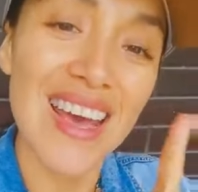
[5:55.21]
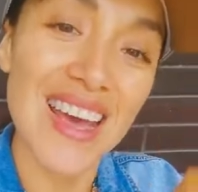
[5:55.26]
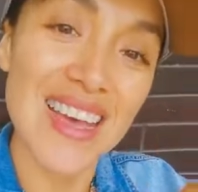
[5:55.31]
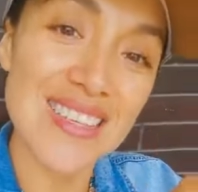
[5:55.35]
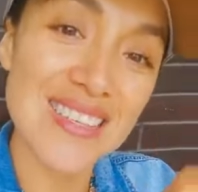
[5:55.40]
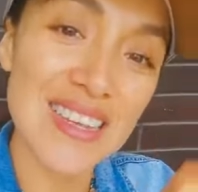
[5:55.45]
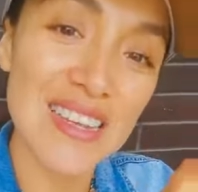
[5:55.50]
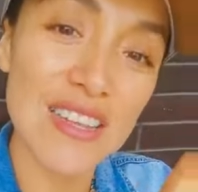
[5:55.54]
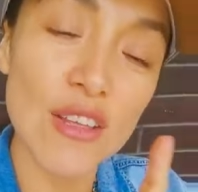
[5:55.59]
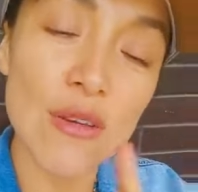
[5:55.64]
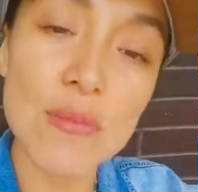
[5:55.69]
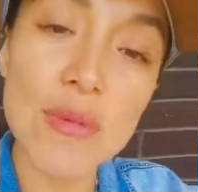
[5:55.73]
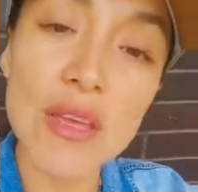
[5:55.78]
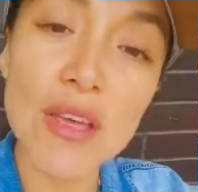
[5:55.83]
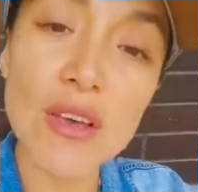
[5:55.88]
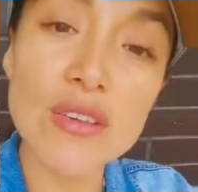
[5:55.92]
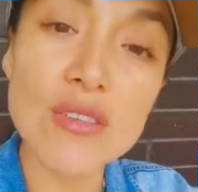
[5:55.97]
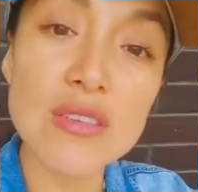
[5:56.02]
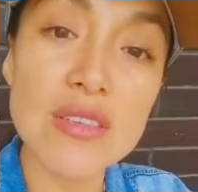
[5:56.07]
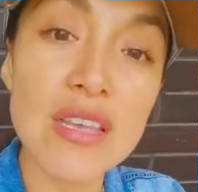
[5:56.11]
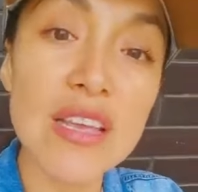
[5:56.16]
hasta el
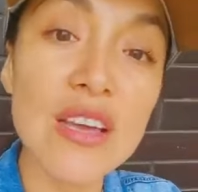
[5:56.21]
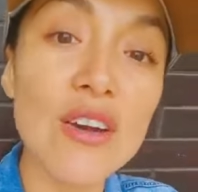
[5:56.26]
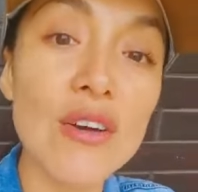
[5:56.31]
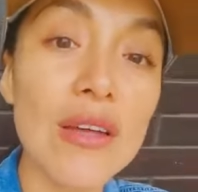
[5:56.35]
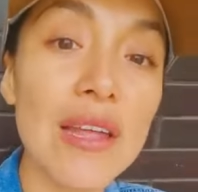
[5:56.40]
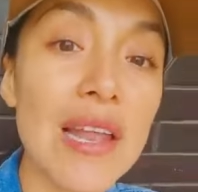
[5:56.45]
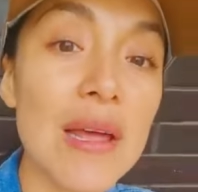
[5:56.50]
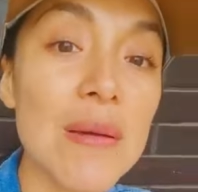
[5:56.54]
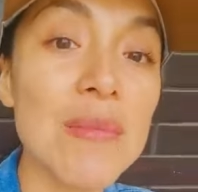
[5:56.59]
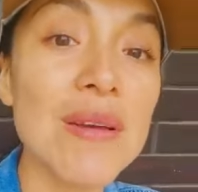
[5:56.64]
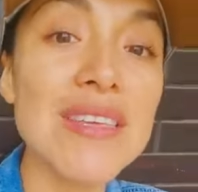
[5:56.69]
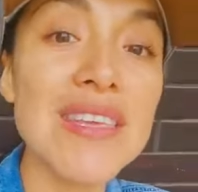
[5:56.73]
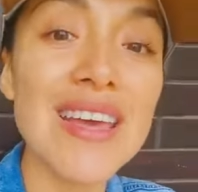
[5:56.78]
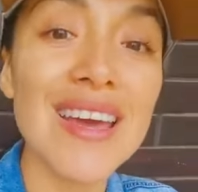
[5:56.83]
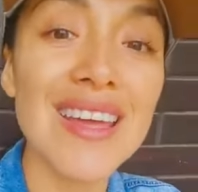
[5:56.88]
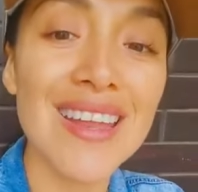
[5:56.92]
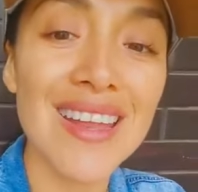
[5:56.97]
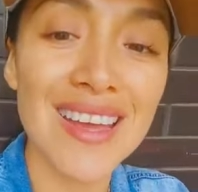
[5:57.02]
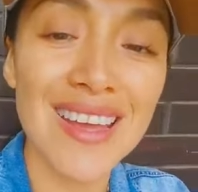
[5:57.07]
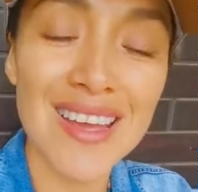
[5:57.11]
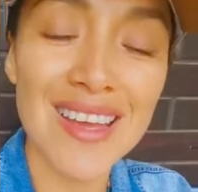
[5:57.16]
domingo 5 de la
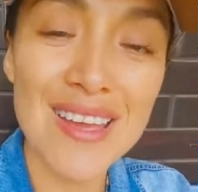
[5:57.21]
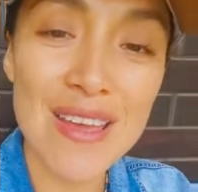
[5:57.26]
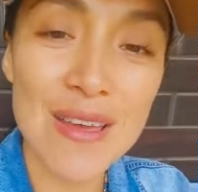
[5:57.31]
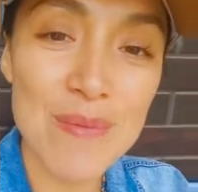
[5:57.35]
mañana,